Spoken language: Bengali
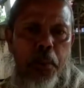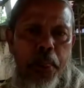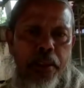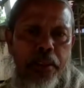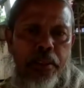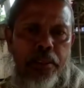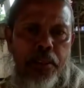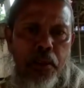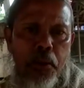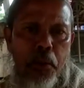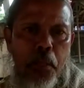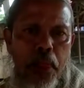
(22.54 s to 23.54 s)
তো
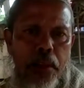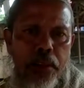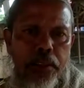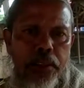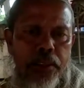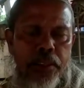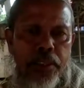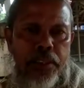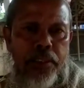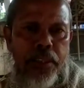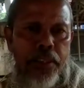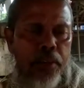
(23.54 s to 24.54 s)
আজকে সকাল থেকে আপনি
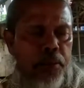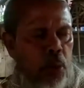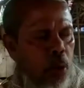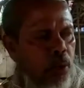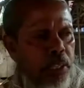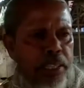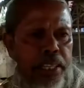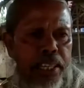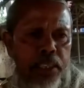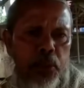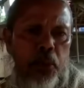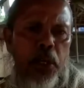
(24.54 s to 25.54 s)
আমি সকাল থেকে
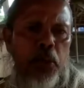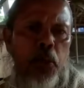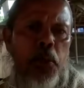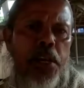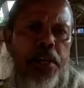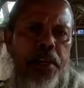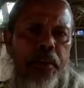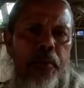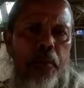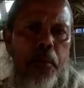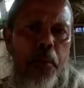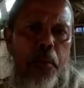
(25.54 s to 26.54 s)
আজ দোকান খুলিনি
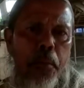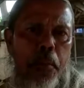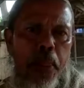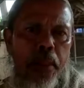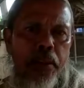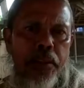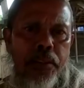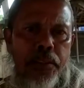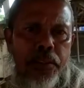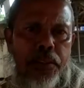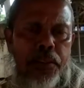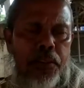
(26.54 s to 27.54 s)
বাজারে কি অবস্থা
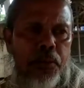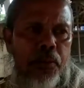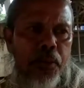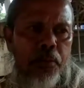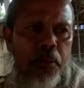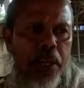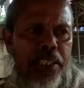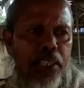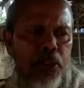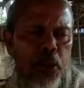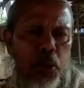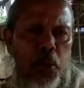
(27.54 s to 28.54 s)
বাজার
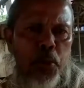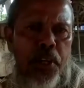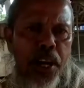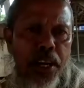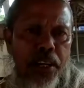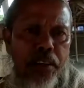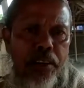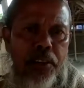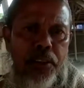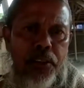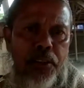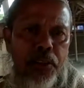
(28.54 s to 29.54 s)
তো শুনছান
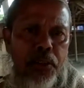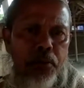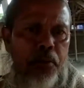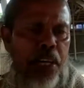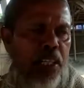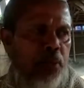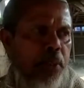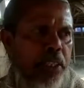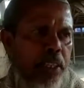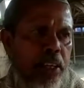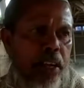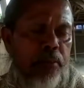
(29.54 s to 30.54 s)
মাছ
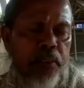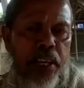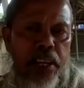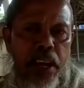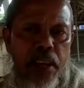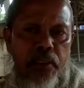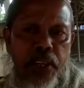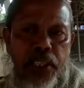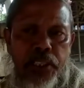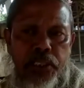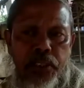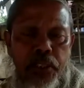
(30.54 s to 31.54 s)
বাজারে আমদানি নাই মাছ
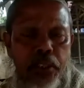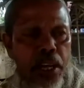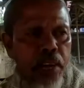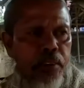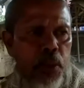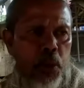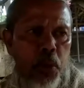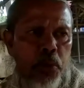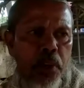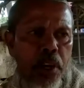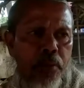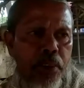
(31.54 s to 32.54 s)
একবার
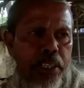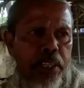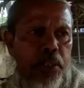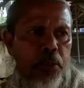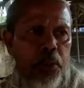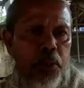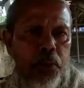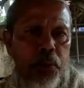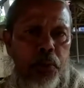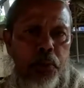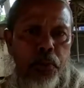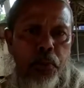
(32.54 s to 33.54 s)
শুনশান বাজারে তো বন্ধ
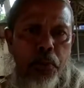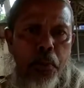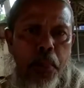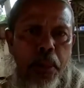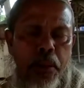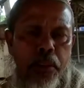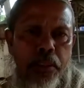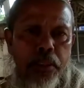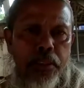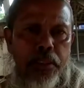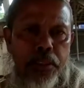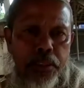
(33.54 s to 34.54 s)
যানবাহন
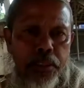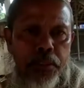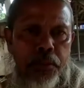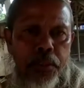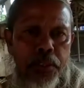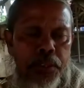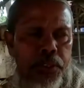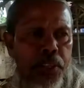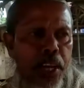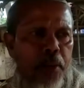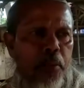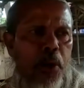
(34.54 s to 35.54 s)

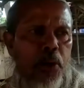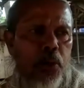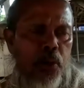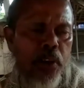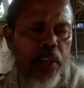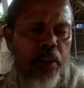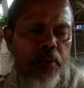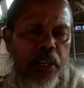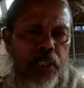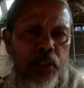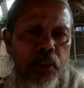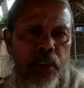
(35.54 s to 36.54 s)
যানবাহনও চলেনি বাস
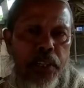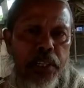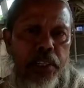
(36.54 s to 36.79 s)
চলেনি